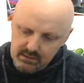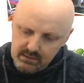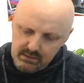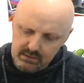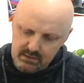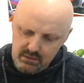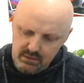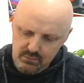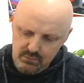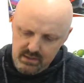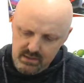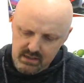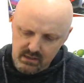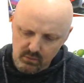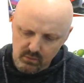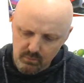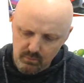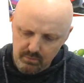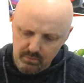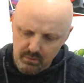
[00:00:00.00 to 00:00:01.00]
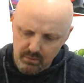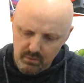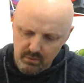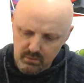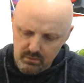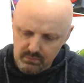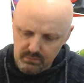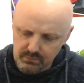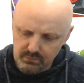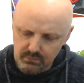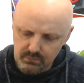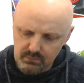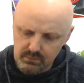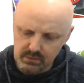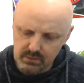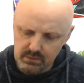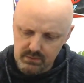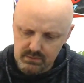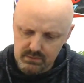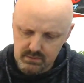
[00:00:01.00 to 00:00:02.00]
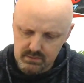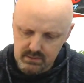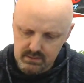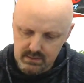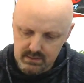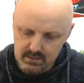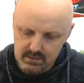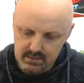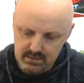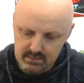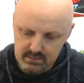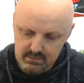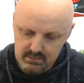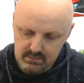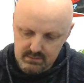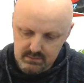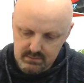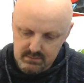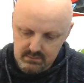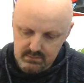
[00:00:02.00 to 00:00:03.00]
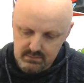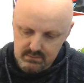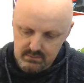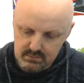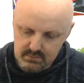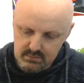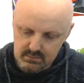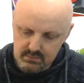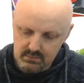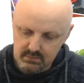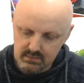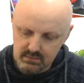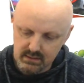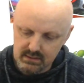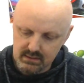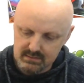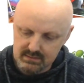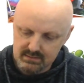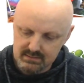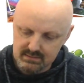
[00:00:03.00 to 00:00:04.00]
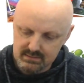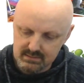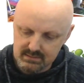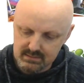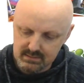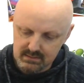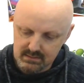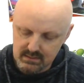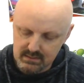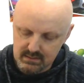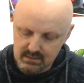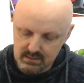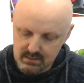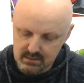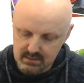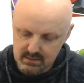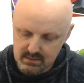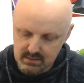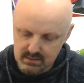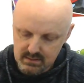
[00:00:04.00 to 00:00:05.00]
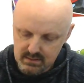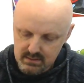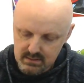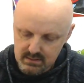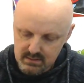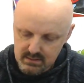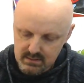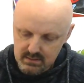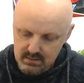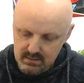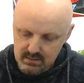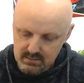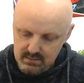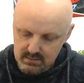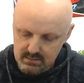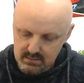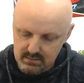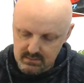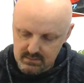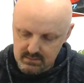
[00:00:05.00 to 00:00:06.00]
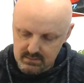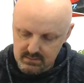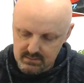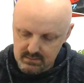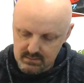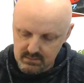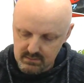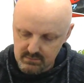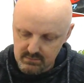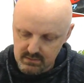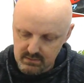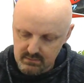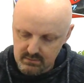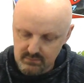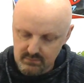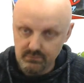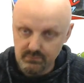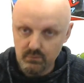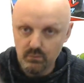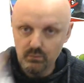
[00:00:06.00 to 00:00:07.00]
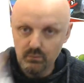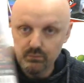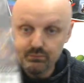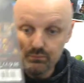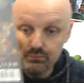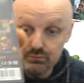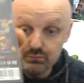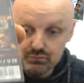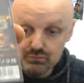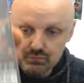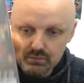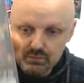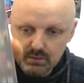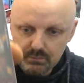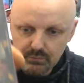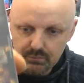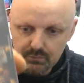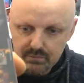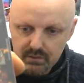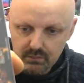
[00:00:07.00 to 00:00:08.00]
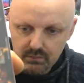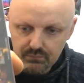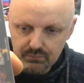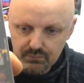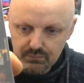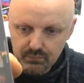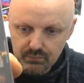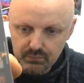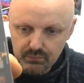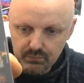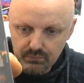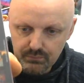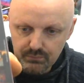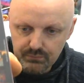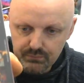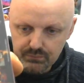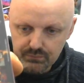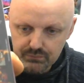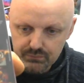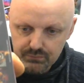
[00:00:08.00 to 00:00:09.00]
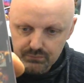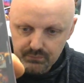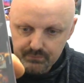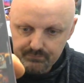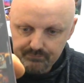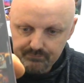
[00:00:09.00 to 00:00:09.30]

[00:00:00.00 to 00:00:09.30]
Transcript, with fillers: qui lui comprend donc 1, 2, 3, 4, 5, 6, 7, 8, 9, 11 jeux à première vue. 11 jeux.